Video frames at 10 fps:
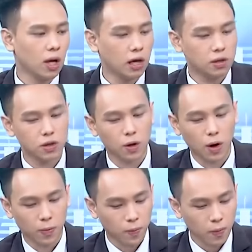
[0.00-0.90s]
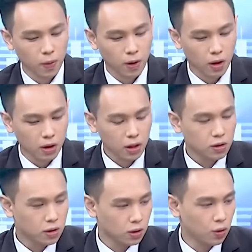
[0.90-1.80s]
还是有啊，
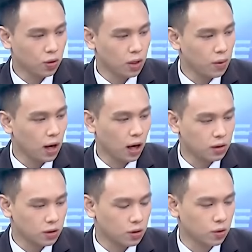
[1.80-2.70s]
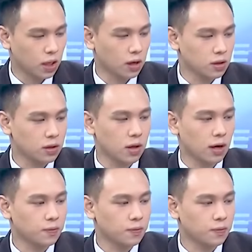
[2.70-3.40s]
电子股里面还是有强势的